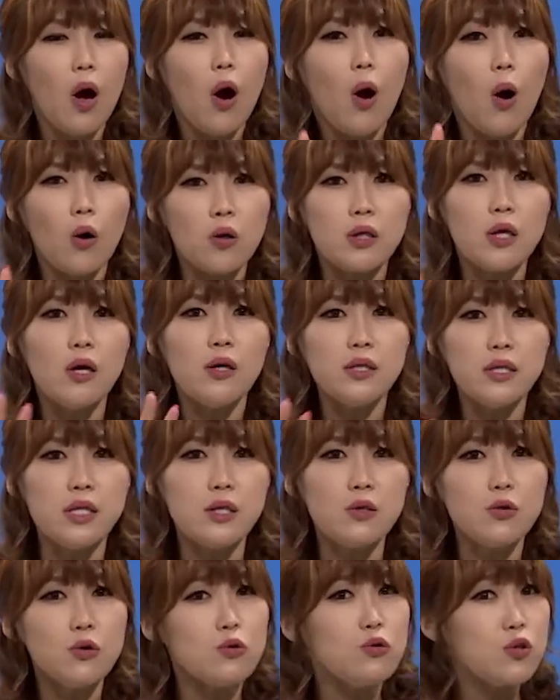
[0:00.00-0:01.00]
어떤
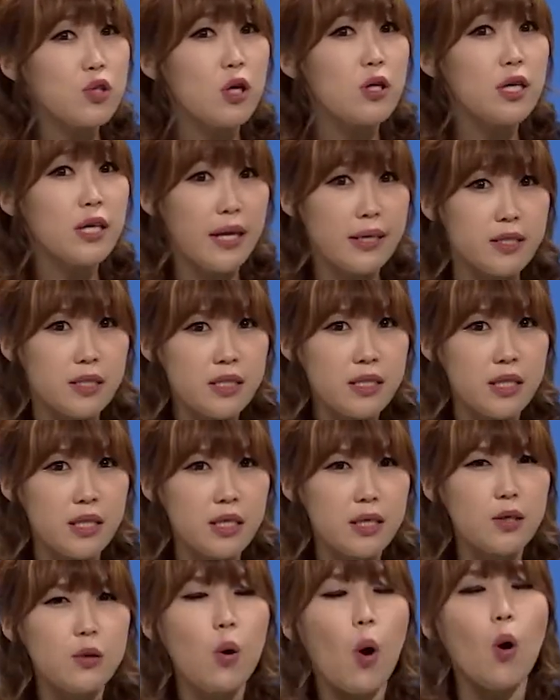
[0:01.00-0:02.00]
식으로 구성이 되는지 그리고